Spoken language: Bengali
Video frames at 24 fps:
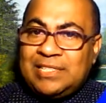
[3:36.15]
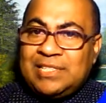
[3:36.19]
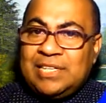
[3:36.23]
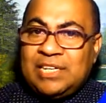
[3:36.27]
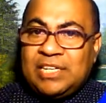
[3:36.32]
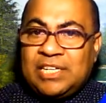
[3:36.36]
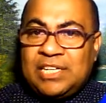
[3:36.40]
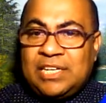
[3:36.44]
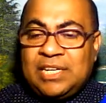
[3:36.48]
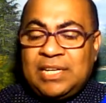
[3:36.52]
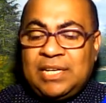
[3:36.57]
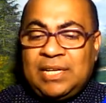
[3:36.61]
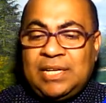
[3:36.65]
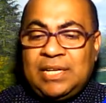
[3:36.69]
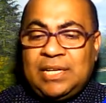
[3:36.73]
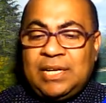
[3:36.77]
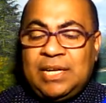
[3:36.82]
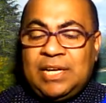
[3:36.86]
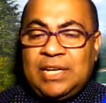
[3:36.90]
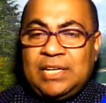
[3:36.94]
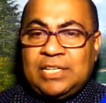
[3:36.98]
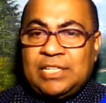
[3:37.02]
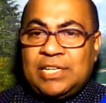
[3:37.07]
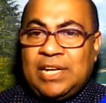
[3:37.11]
নিজ
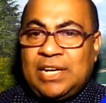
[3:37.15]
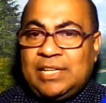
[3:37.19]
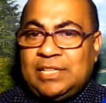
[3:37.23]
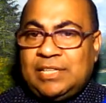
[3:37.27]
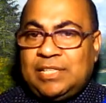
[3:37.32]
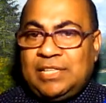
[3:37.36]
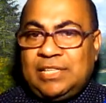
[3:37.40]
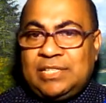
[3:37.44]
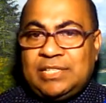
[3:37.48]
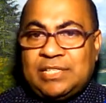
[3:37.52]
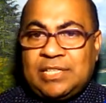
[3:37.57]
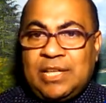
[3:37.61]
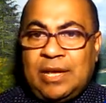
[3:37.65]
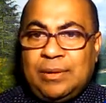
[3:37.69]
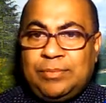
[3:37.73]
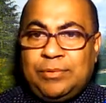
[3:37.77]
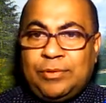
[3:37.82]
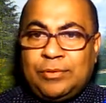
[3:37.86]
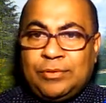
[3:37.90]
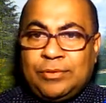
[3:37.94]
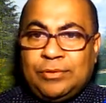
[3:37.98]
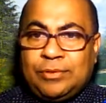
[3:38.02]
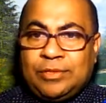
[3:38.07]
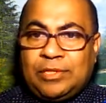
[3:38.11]
দেশে শান্তি
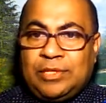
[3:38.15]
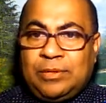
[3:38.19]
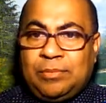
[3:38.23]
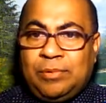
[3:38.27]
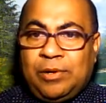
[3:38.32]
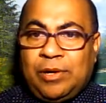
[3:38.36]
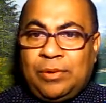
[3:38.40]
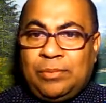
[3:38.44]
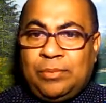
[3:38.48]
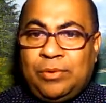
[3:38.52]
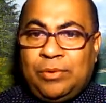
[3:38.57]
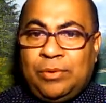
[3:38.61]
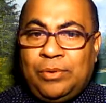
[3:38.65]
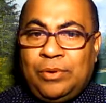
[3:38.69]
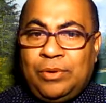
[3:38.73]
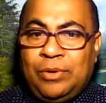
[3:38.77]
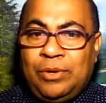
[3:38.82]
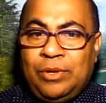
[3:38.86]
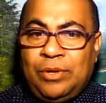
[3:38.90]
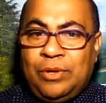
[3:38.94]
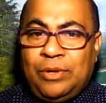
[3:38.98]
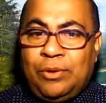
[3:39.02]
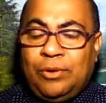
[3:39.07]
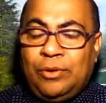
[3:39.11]
স্থাপন করতে
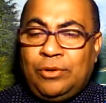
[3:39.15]
পারব